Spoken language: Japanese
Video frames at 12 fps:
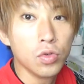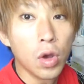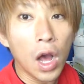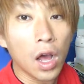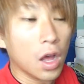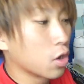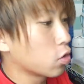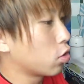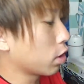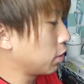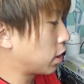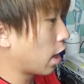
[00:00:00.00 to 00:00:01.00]
うわ
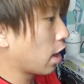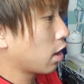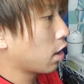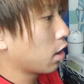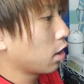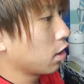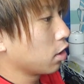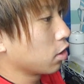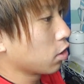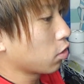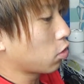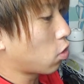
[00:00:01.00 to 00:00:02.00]
これ見て
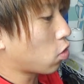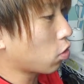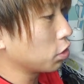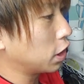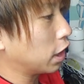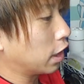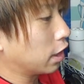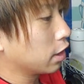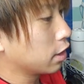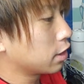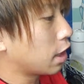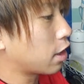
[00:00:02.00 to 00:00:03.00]
ここに
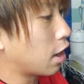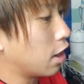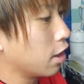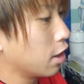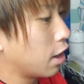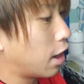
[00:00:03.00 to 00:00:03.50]
なんか